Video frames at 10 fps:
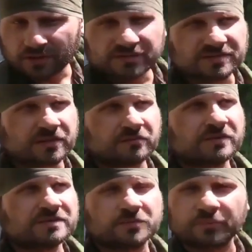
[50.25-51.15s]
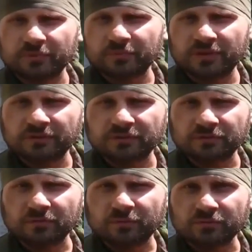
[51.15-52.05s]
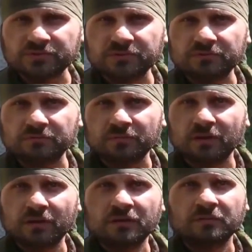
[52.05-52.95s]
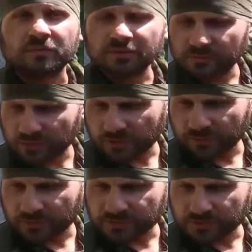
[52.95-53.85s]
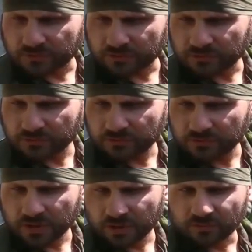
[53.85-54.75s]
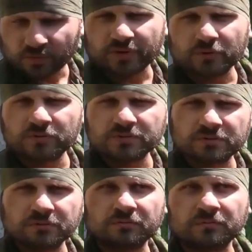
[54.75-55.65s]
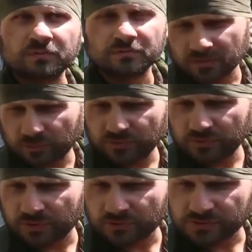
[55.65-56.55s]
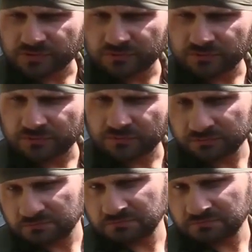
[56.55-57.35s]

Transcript: Украинская власть не понимает этого вопроса. Поэтому так и происходит. Мы боролись и будем бороться.